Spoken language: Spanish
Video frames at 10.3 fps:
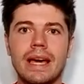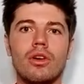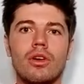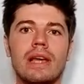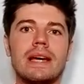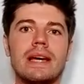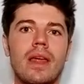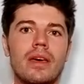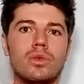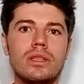de que con la
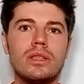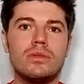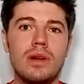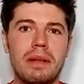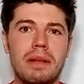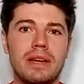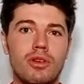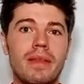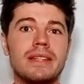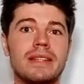llegada de Twitch, una
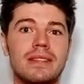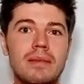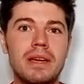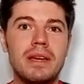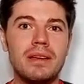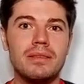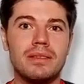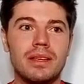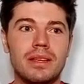plataforma de streaming,